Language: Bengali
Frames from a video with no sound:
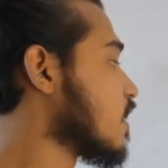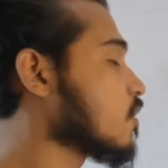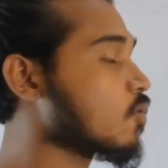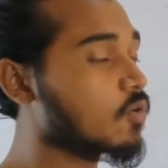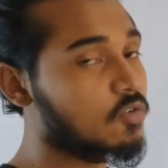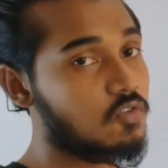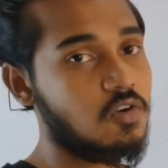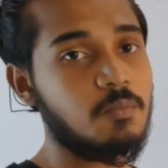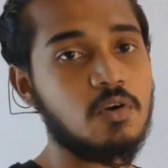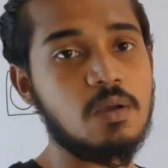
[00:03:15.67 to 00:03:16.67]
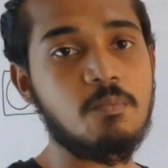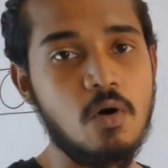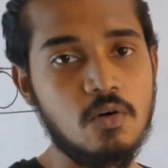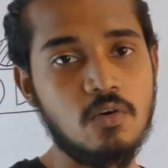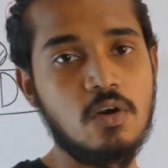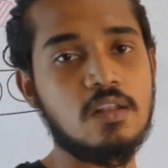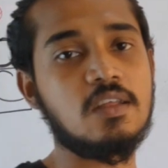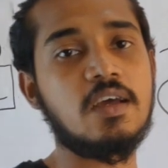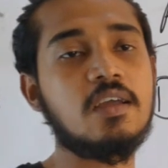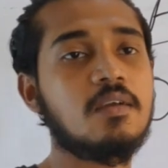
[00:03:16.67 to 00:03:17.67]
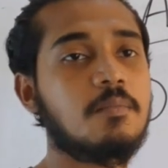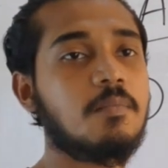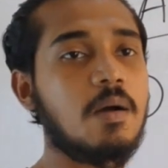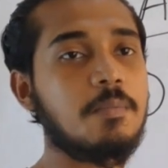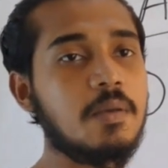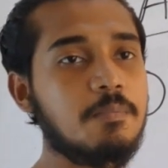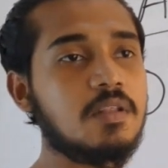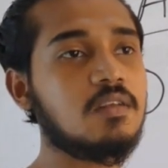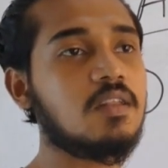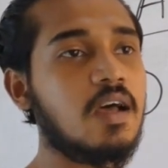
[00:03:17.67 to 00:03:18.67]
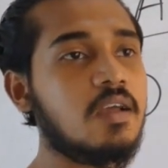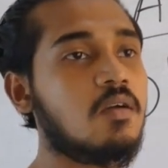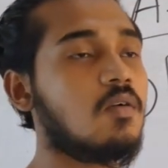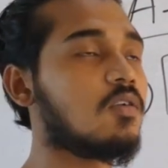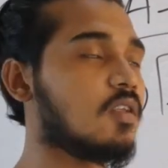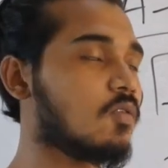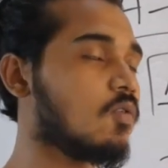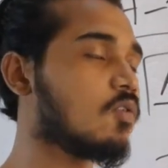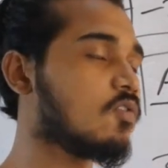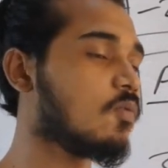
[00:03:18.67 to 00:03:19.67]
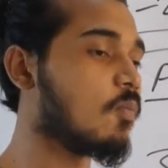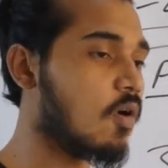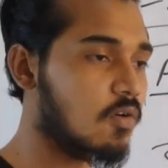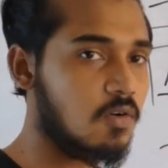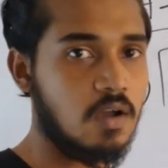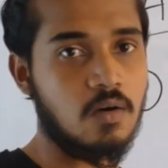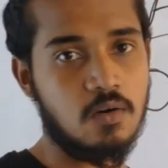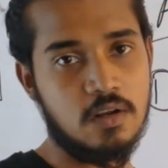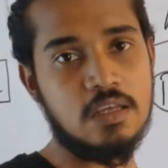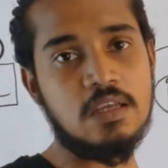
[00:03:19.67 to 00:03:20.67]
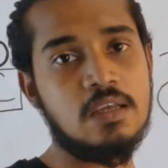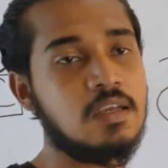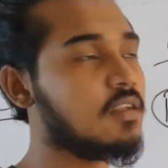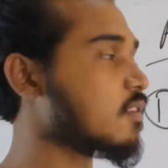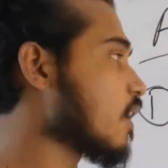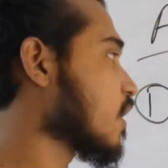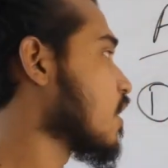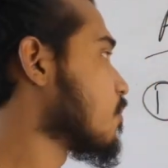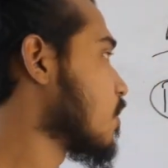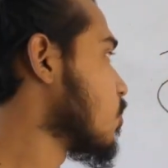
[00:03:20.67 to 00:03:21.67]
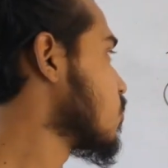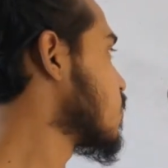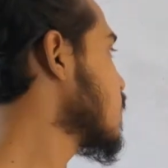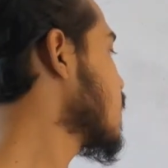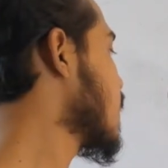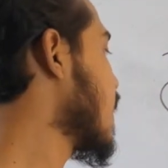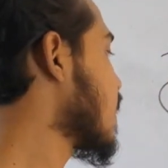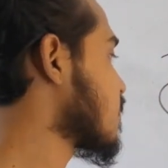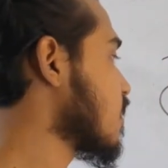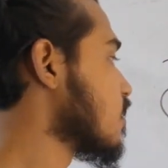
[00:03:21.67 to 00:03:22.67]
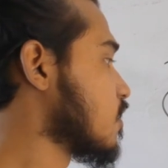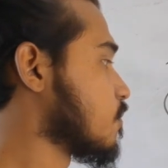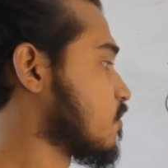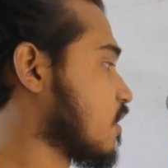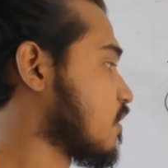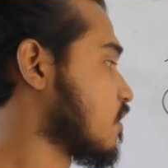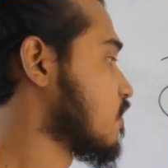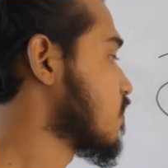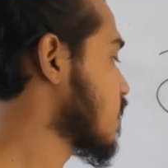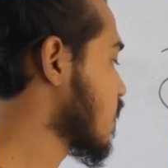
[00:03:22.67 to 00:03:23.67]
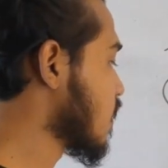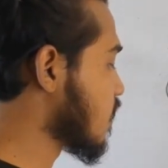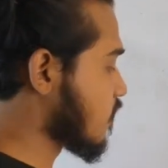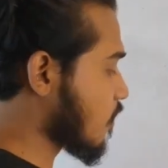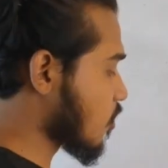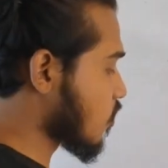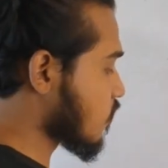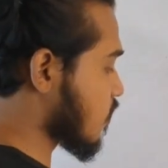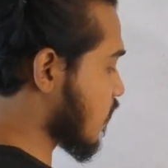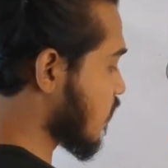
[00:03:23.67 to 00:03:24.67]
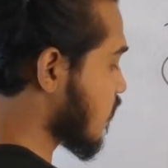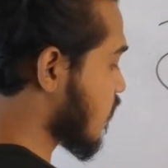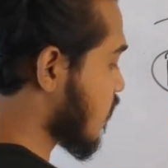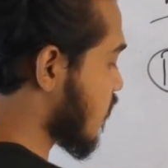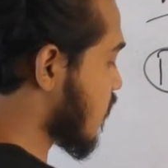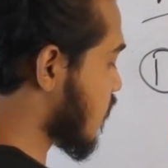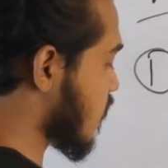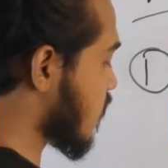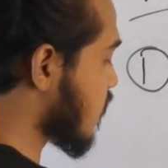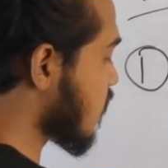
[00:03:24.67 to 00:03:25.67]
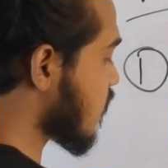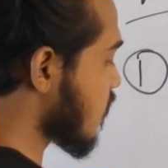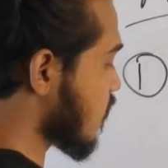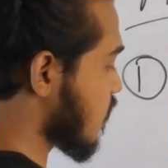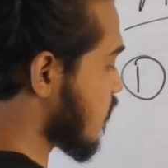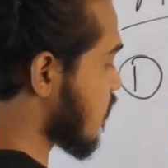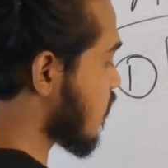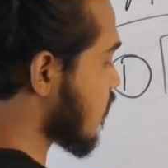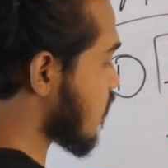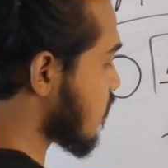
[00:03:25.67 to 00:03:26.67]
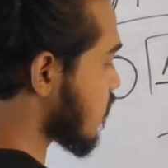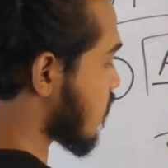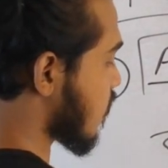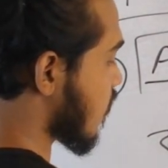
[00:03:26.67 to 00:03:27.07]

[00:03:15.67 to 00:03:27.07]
দেয় কোনো কিছু সম্পর্কে বর্ণনা দেয় বা বিবৃতি দেয় অর্থাৎ কোনো কিছু বর্ণনা করে তাকে আমরা বলছি অ্যাসার্টিভ সেন্টেন্স যেমন হচ্ছে হি ইজ